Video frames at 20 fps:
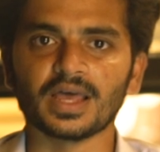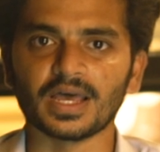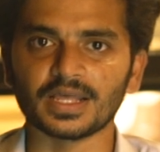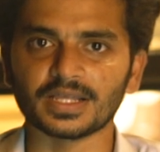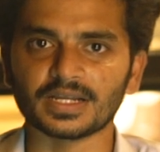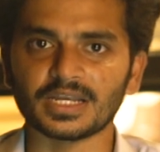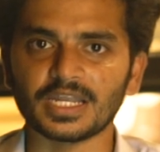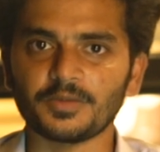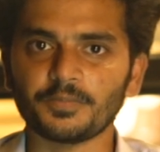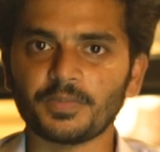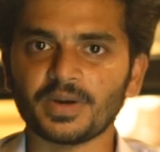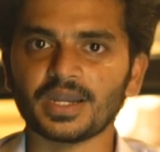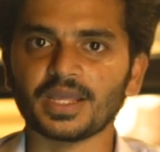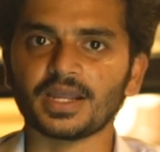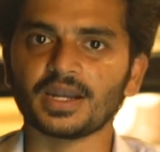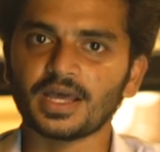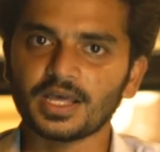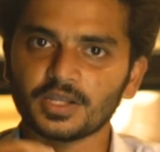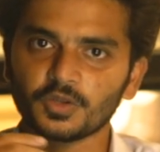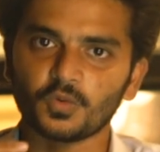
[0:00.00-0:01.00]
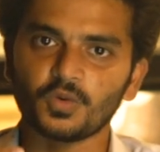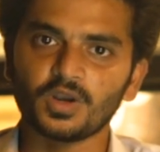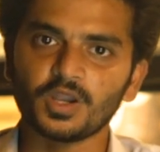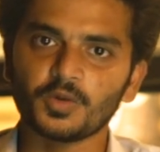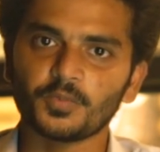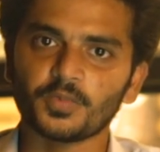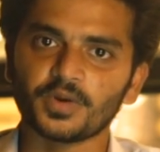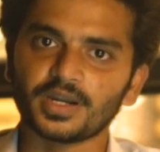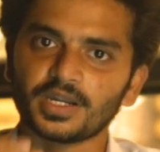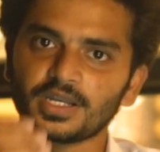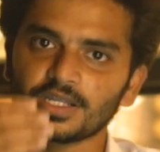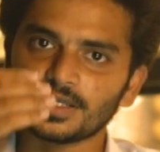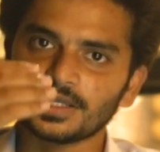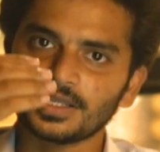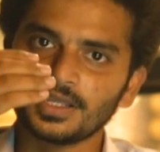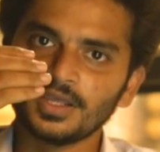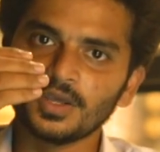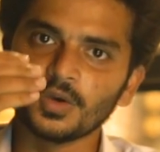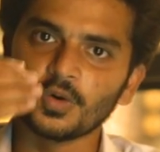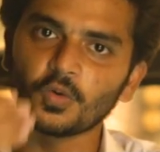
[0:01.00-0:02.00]
அதை கிளிக் பண்ணிங்கன்னா அதுக்குள்ளே போயிட்டு
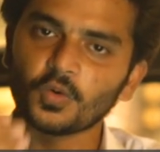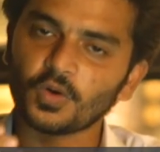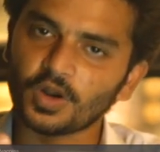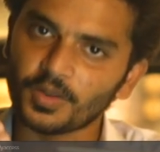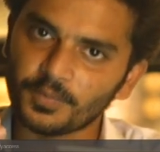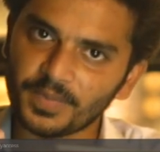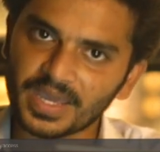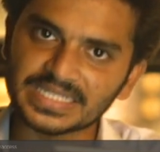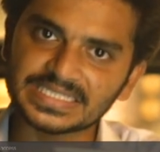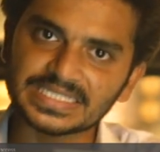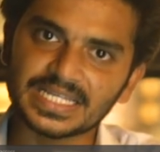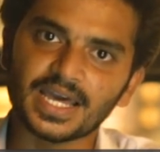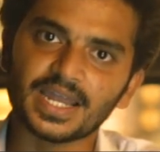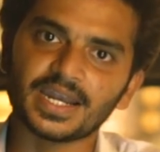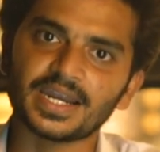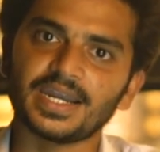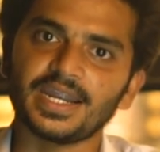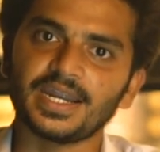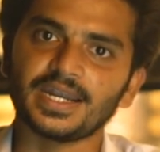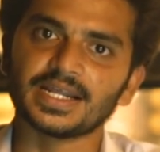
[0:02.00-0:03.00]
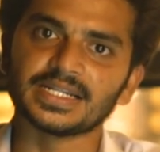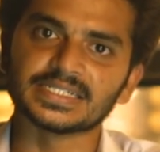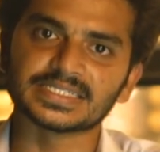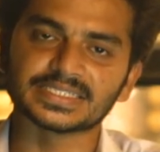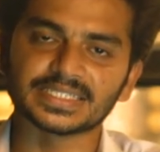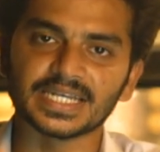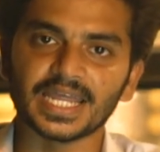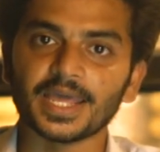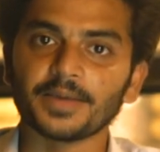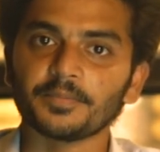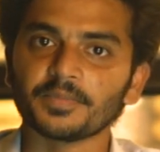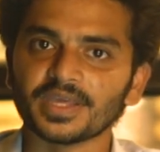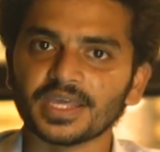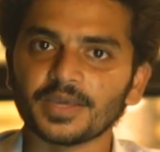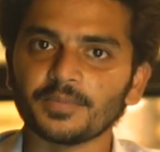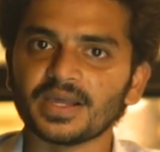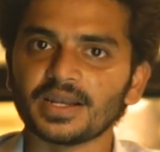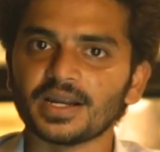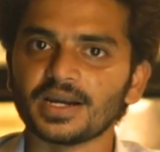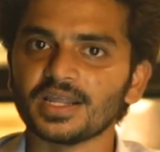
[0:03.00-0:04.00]
உங்களோட பேசிக்கான டீட்டெயில்ஸ் லைக் நேம்
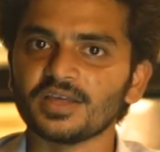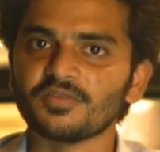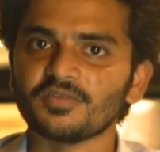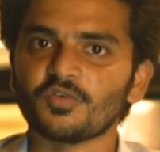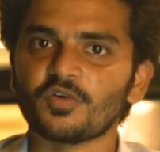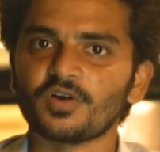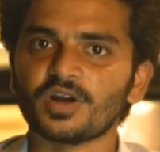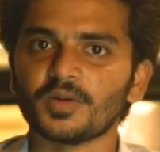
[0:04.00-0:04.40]
இமெயில் ஐடி ஃபோன்